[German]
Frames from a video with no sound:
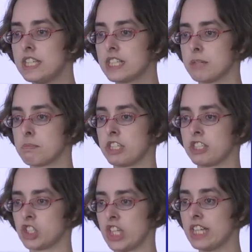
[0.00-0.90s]
Hier gibt
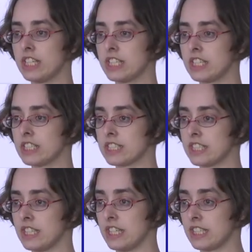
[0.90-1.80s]
es Jenkins,
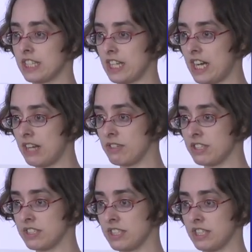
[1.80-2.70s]

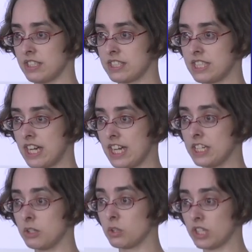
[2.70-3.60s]
Travis,
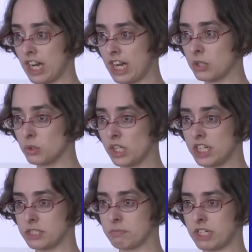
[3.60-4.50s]
CI und Argo
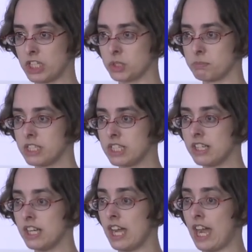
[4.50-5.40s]
als Beispiel.